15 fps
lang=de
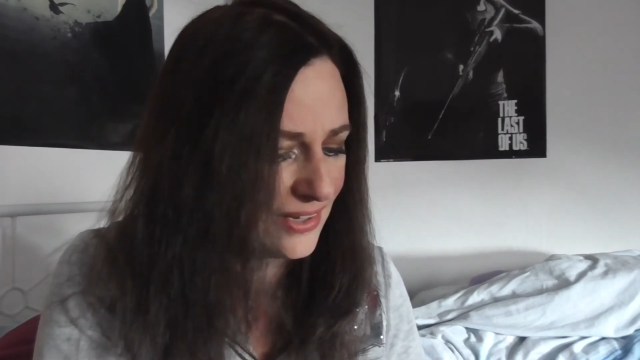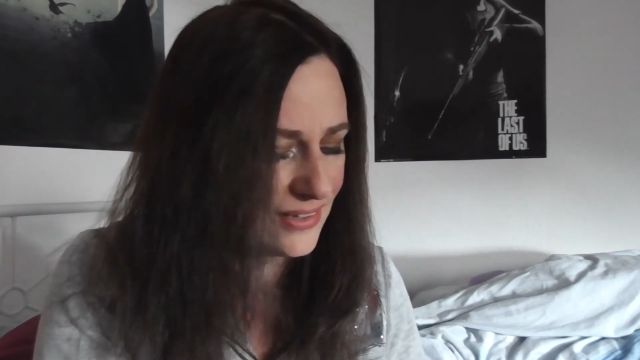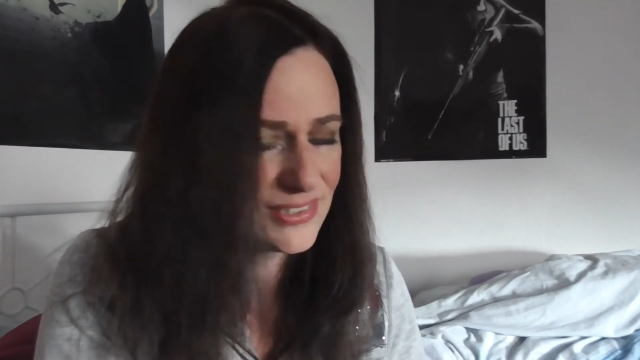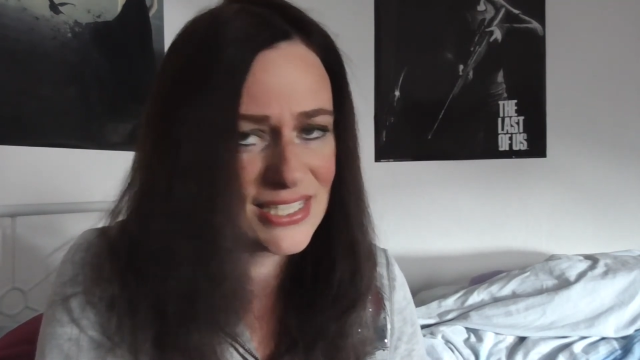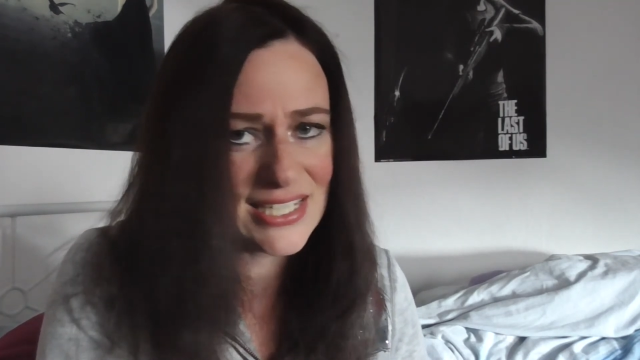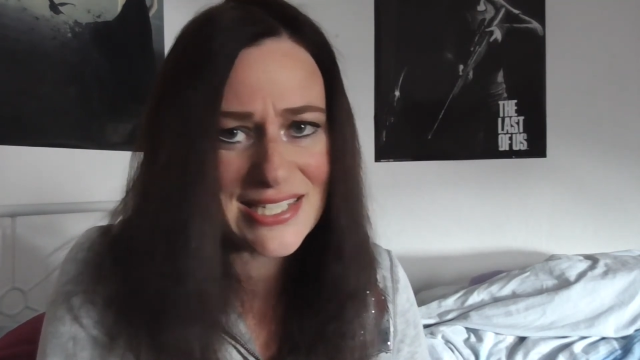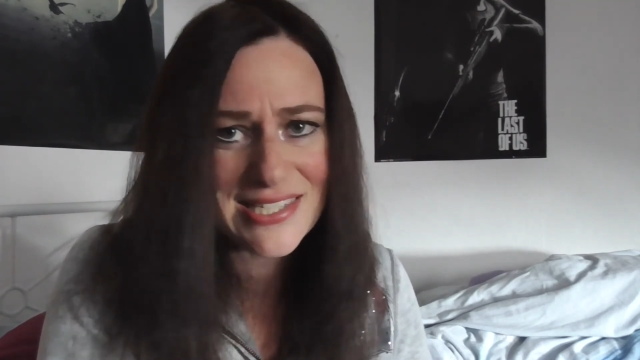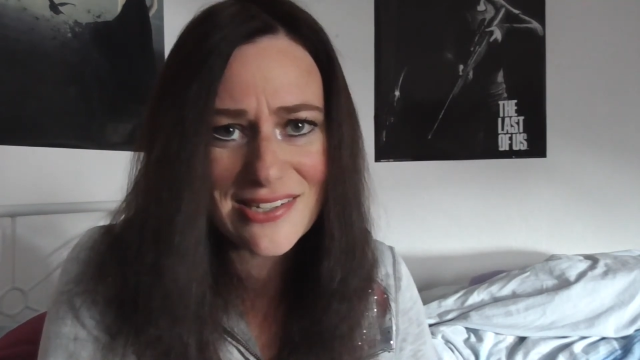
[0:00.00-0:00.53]

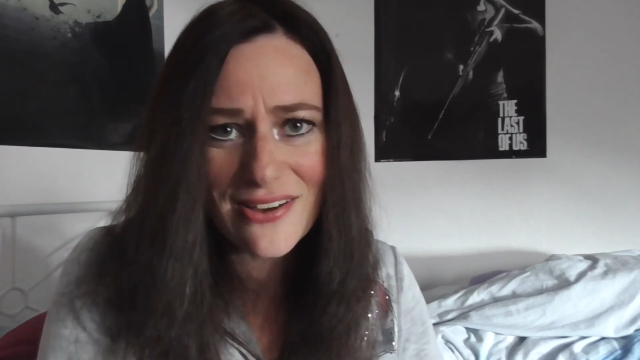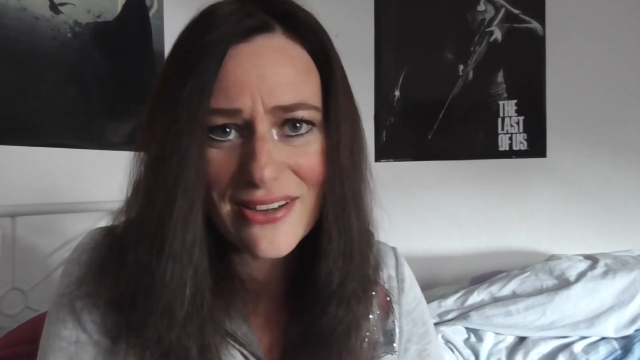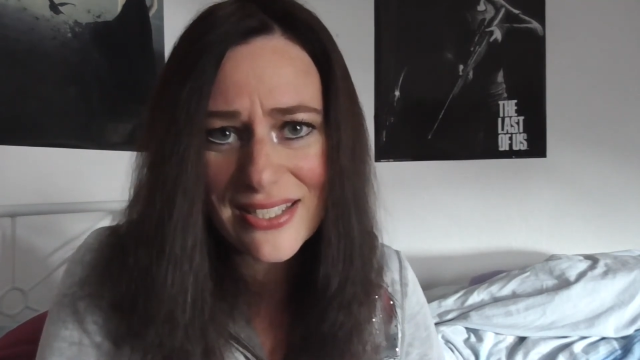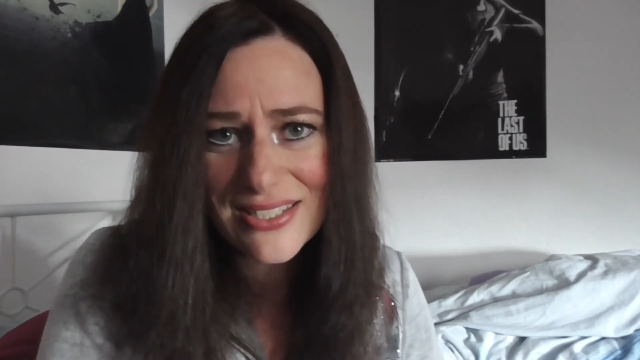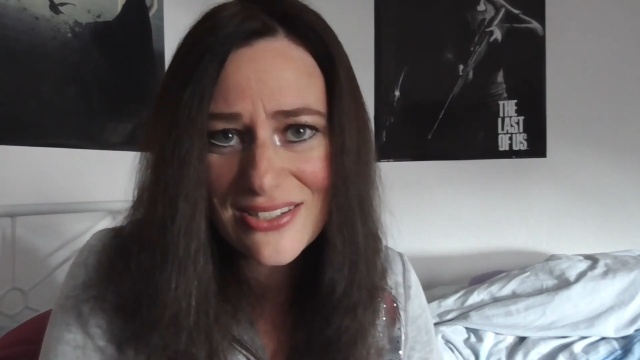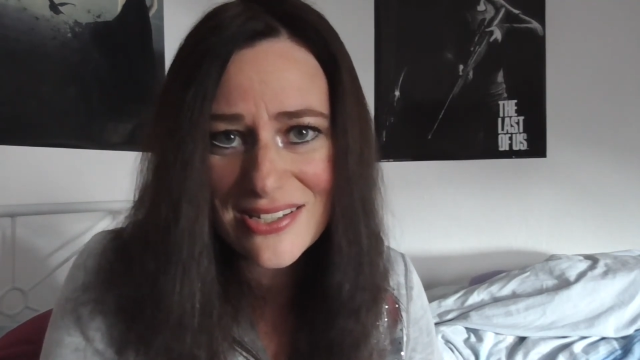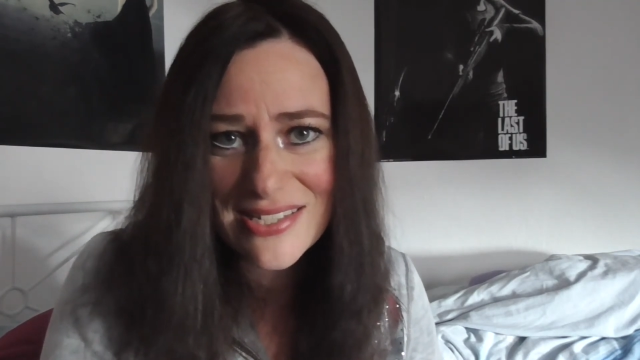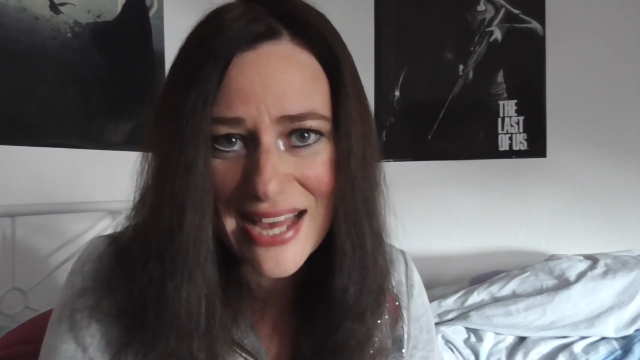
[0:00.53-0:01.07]
Okay, ich zeige
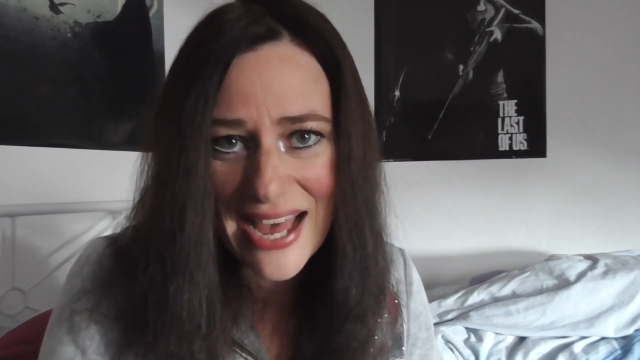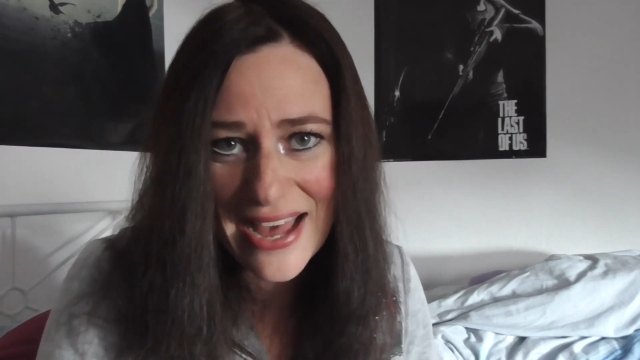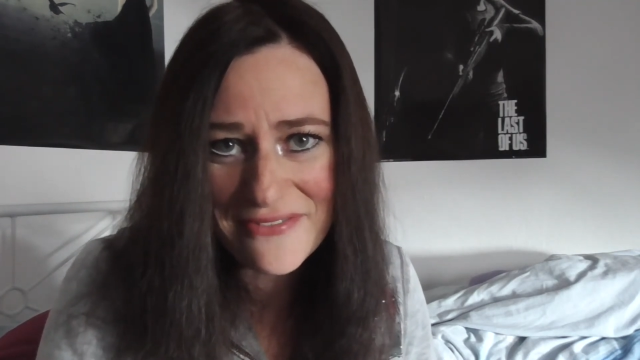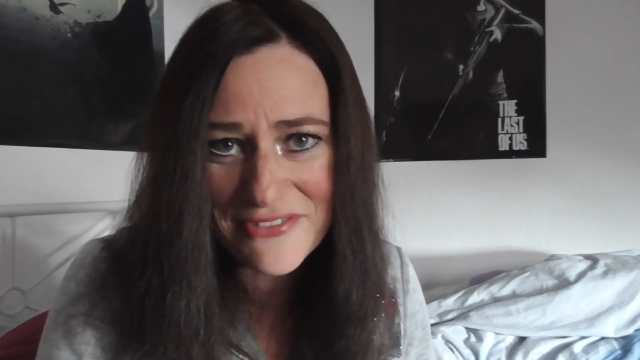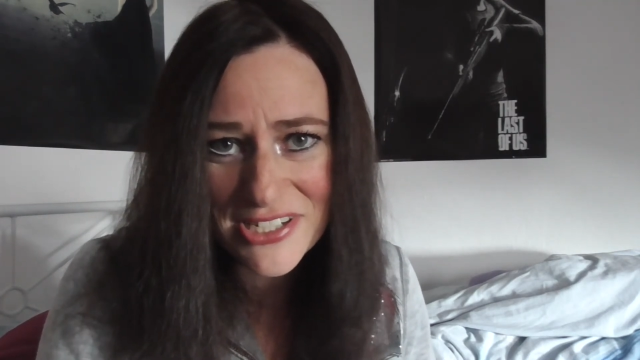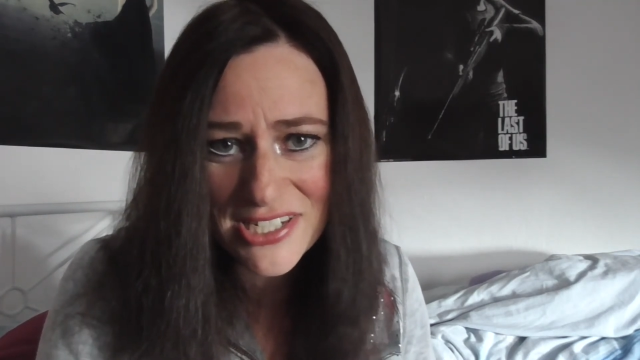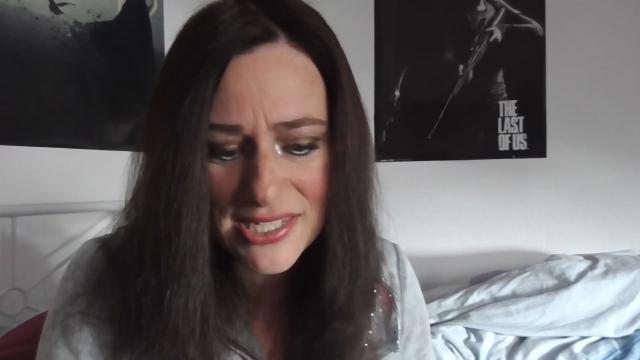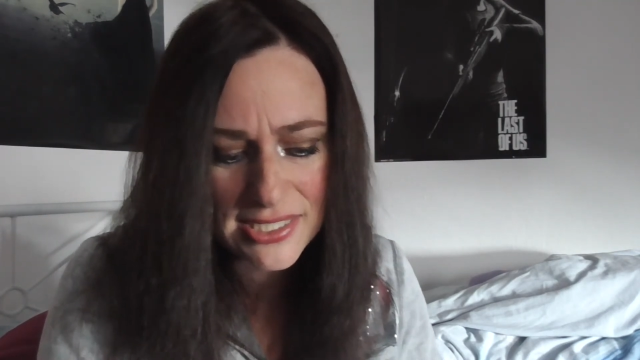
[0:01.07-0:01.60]
euch jetzt
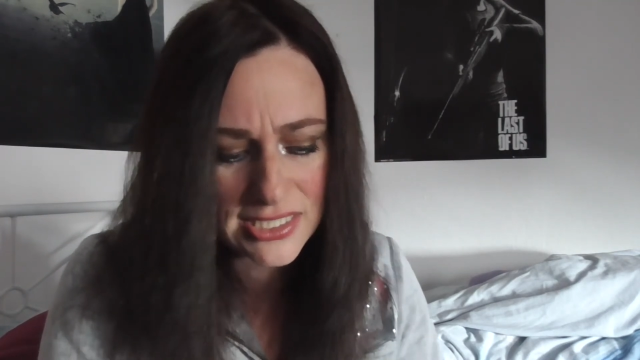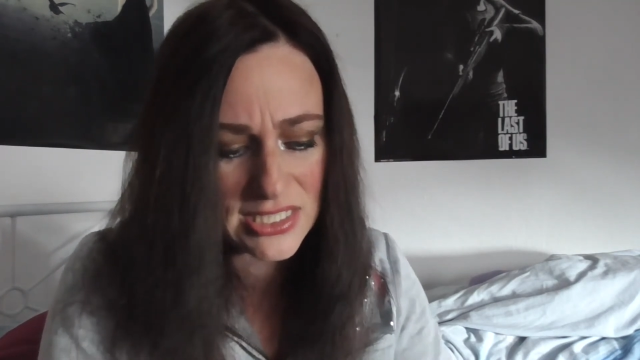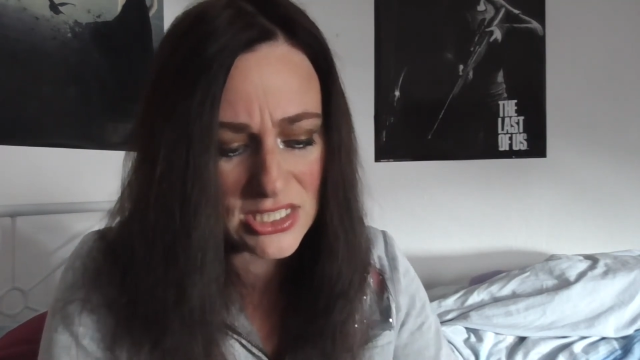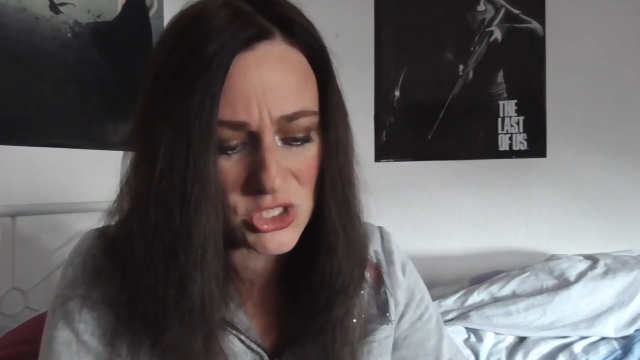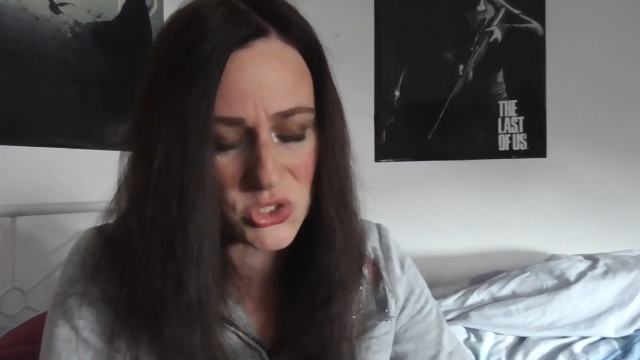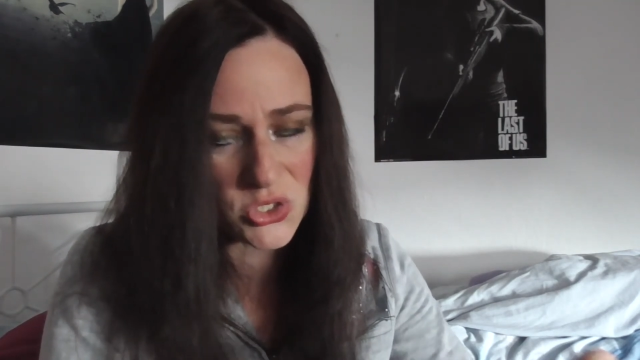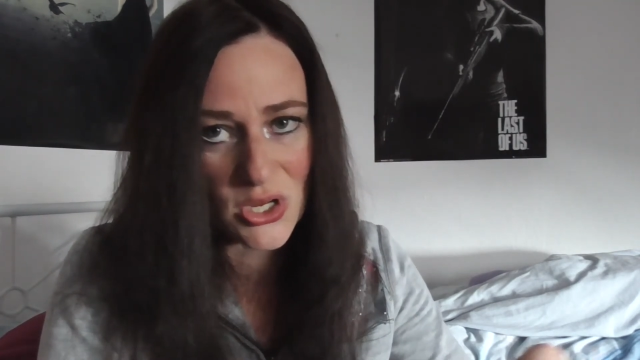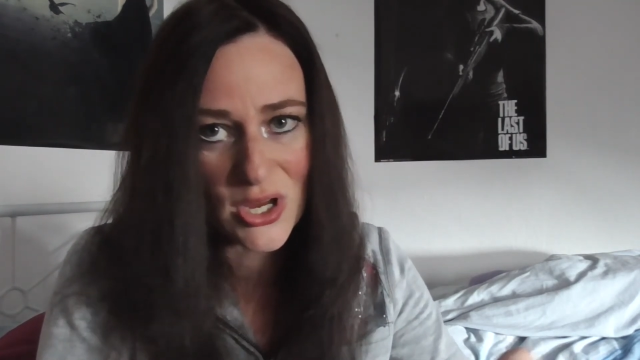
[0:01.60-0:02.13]
einfach das
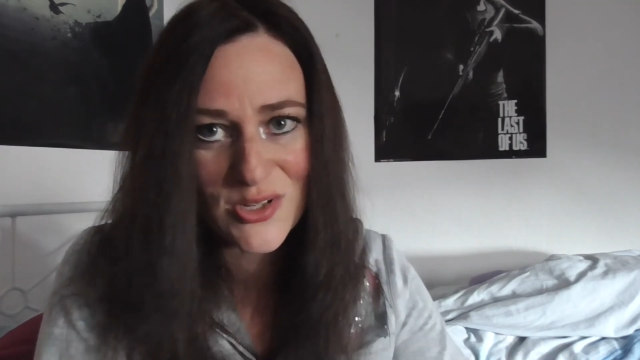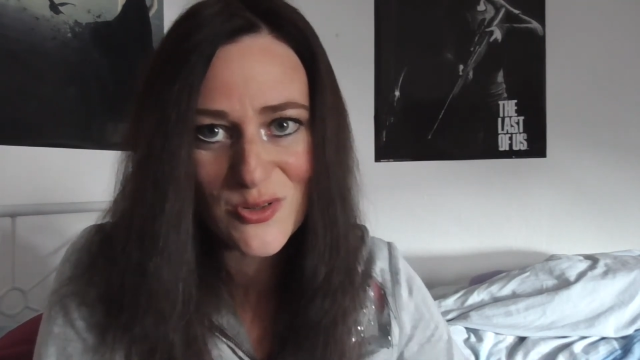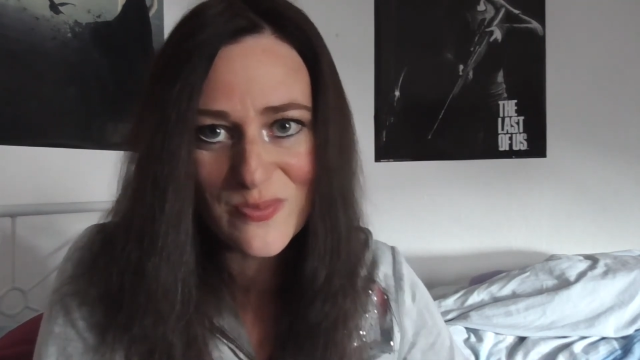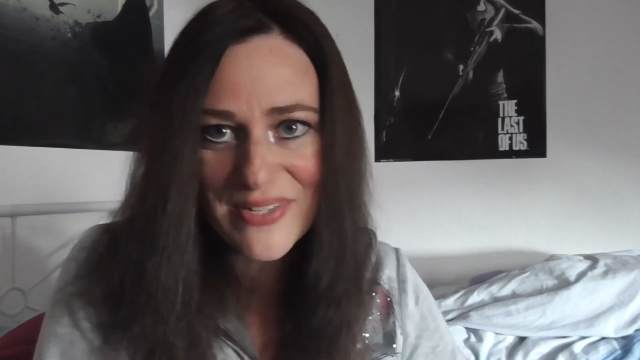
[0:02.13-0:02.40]
T-Shirt,